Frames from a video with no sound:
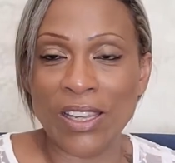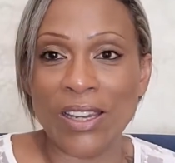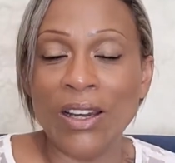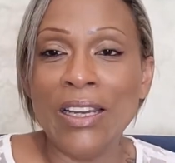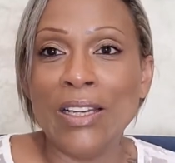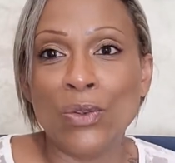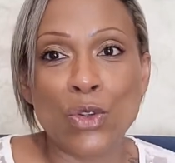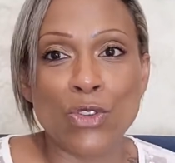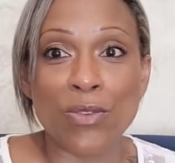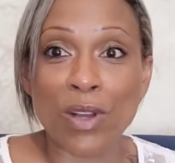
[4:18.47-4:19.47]
Et,
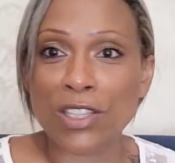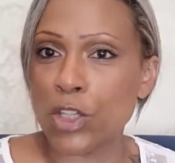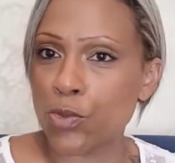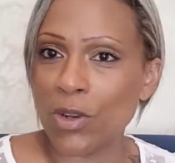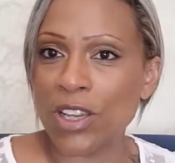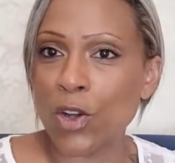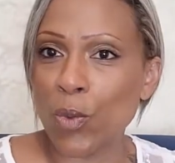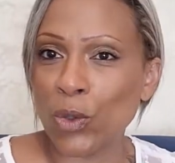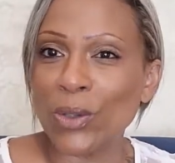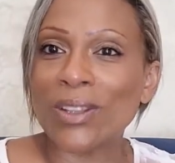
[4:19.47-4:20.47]
donc, je vais voir si je peux les
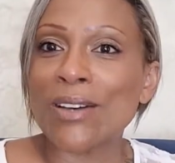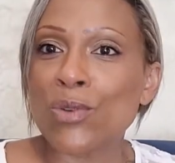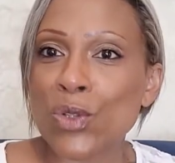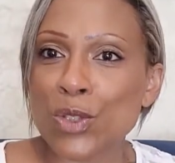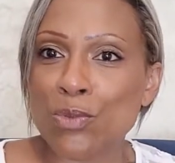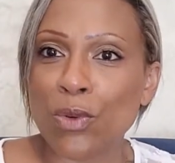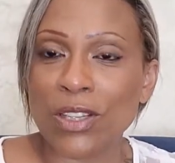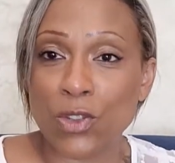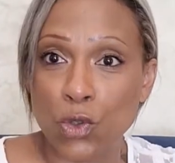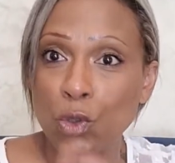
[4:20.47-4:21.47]
commander en avance pour
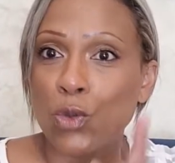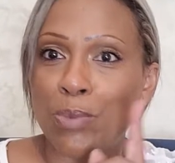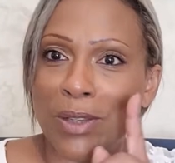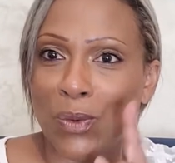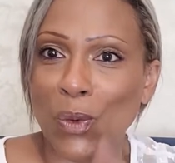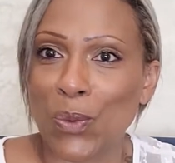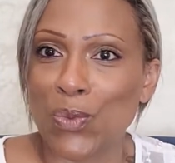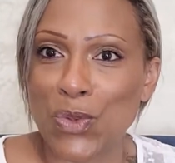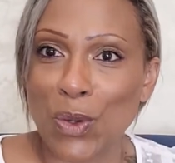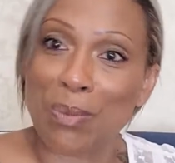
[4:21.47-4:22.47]
être sûr de ne pas être en
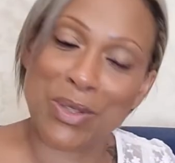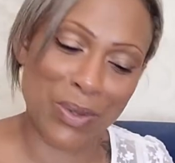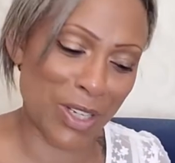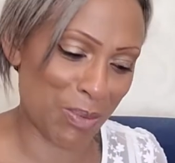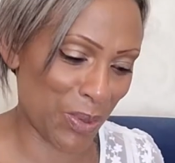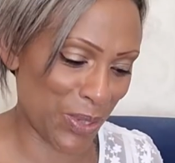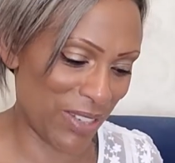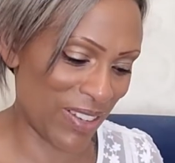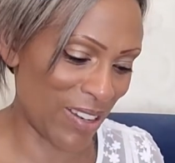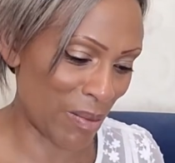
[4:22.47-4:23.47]
rupture parce que là, je pense
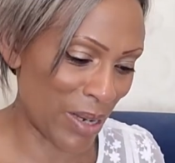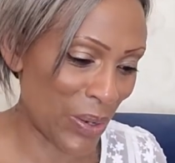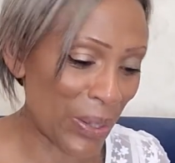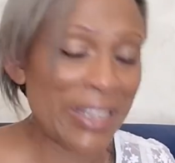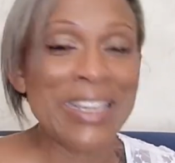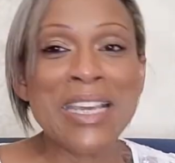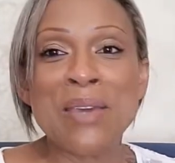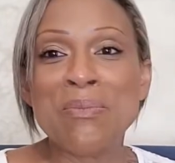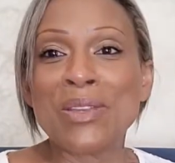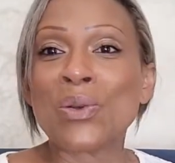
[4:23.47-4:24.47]
va y avoir malheur.
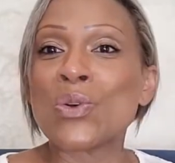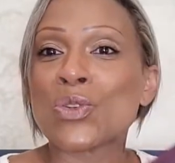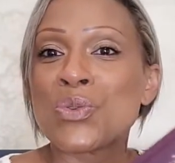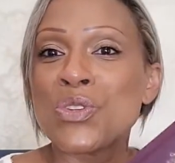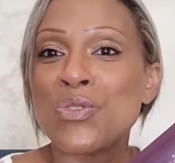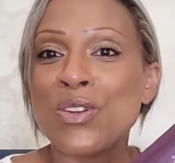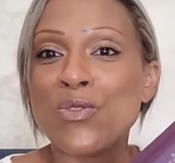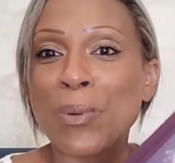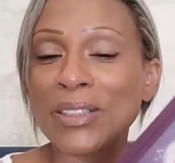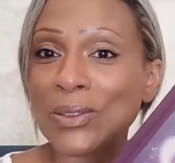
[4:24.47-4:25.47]
Mais donc aujourd'hui, je voulais
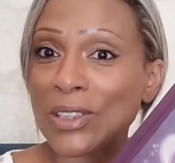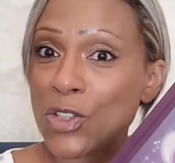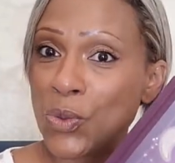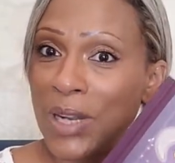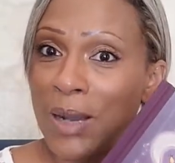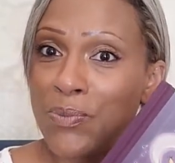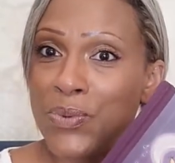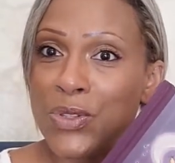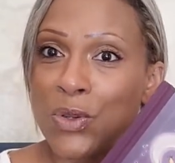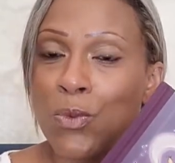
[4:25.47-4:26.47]
vous présenter celui-là,
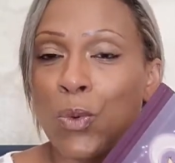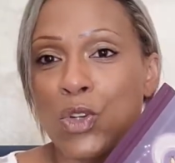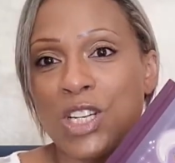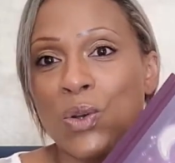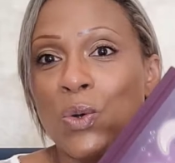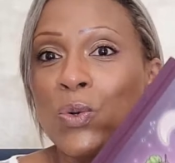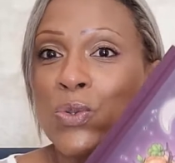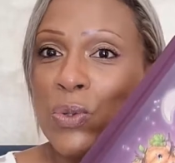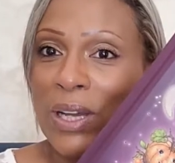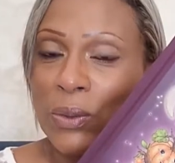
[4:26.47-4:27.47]
puisque mon prochain colo
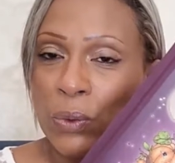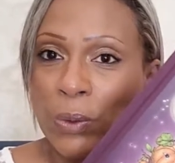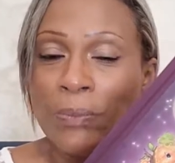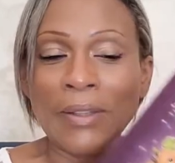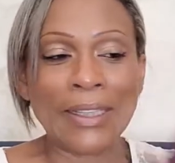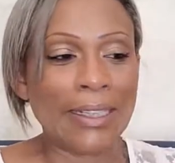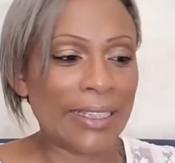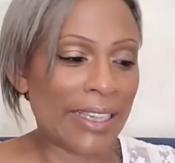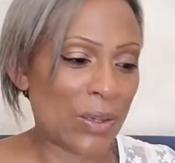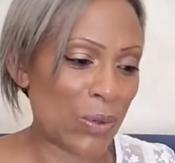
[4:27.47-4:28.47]
sera dedans.
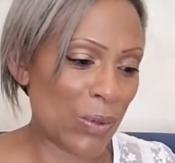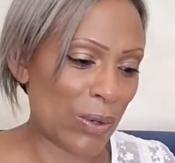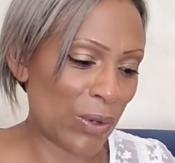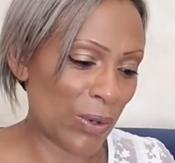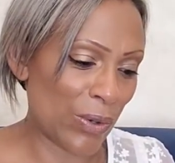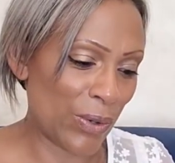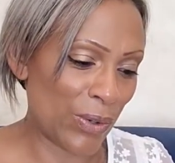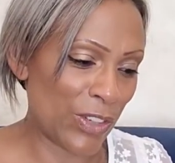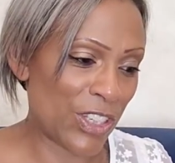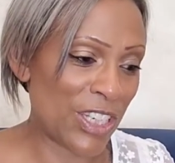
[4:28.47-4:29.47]
Et que
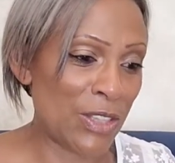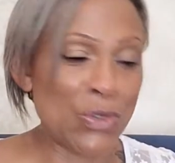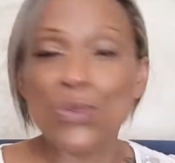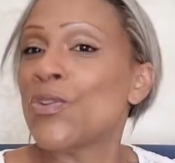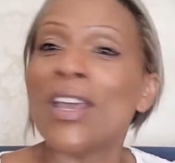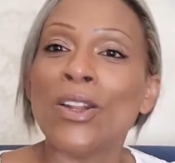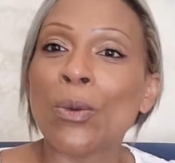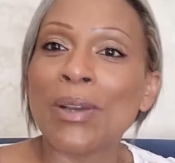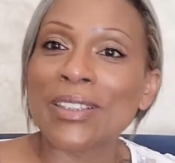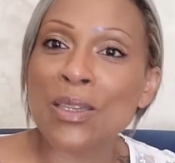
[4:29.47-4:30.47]
euh, j'ai une nouvelle
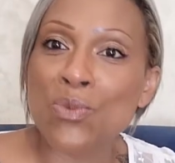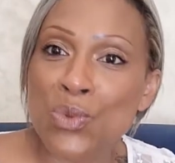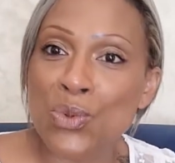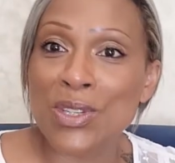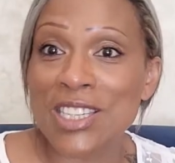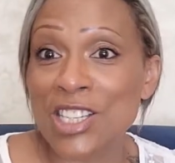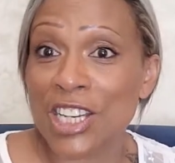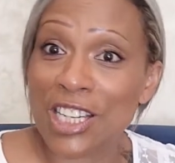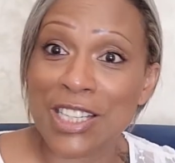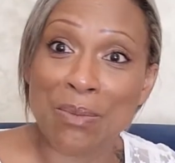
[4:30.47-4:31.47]
dans ma tribu qui
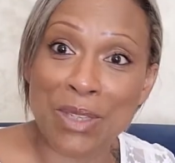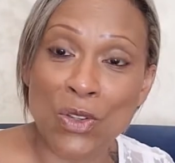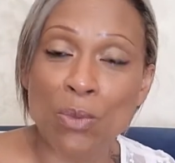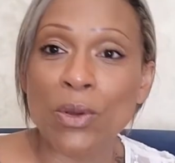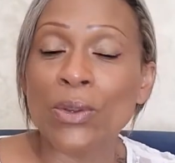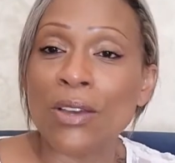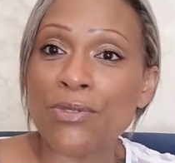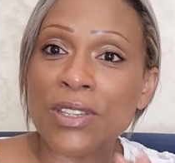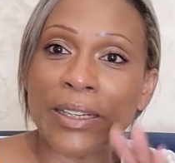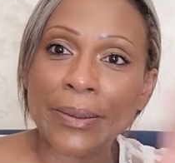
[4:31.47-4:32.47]
cherche un binôme, mais on a
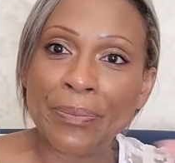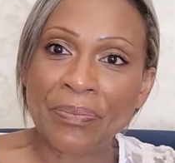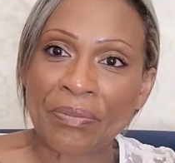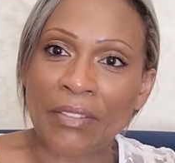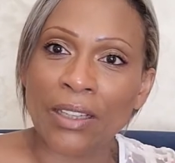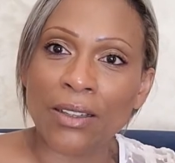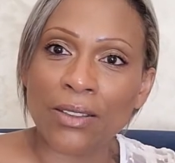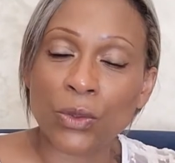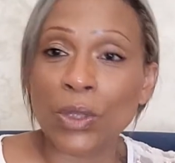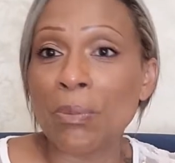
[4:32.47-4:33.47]
fait un...
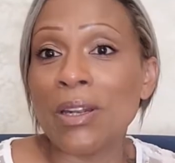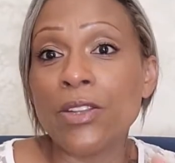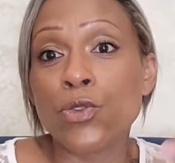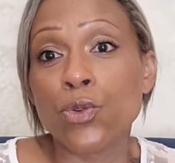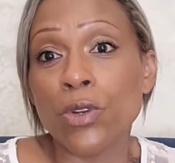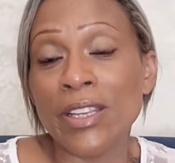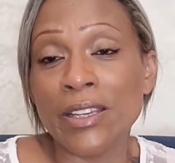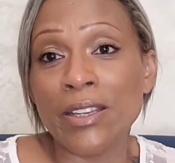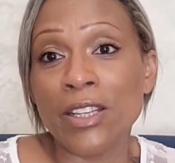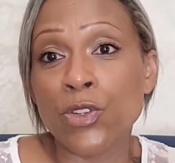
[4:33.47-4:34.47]
Euh, ce qu'on appelle les duos,
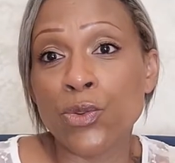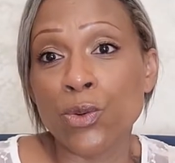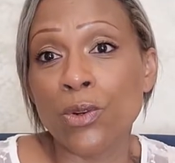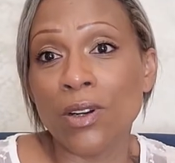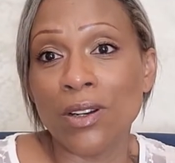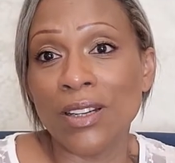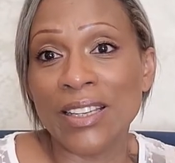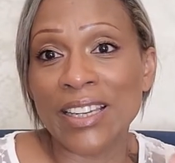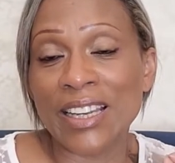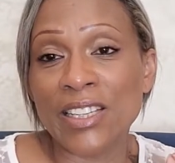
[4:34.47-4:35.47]
les, duos, euh,
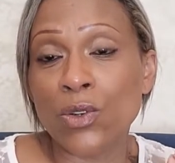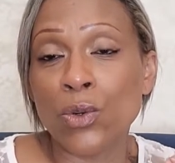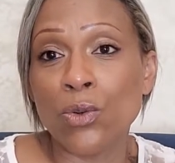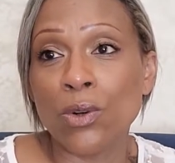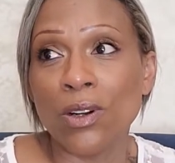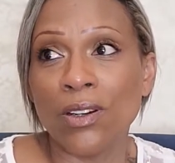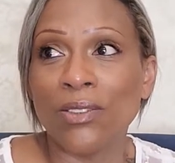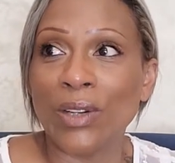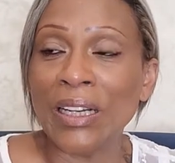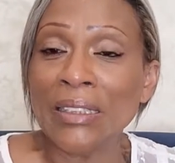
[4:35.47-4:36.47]
les calicolos,
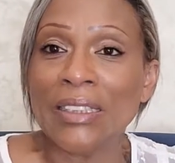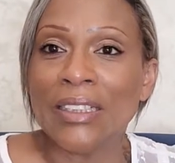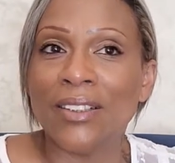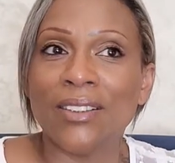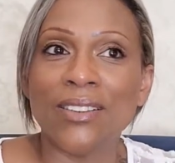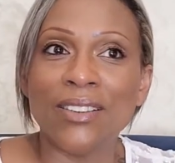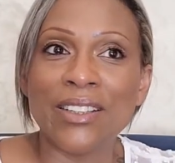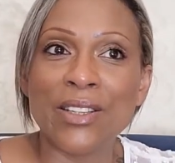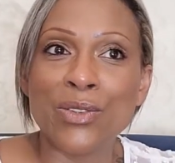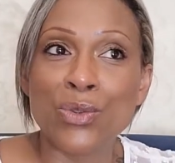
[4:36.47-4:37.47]
voilà,
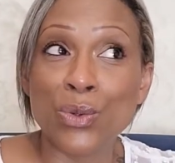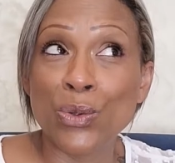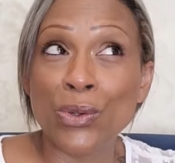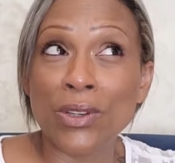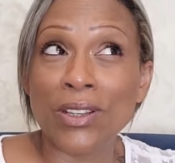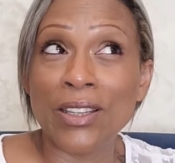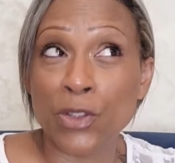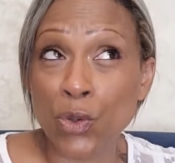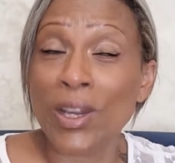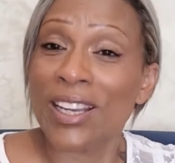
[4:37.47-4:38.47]
les duos de, les
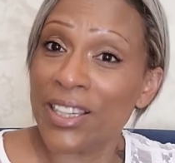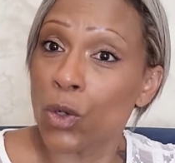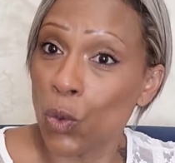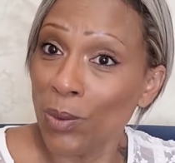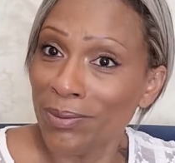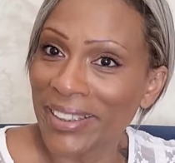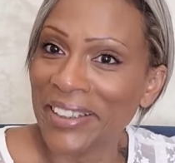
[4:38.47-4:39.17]
duos calicolos.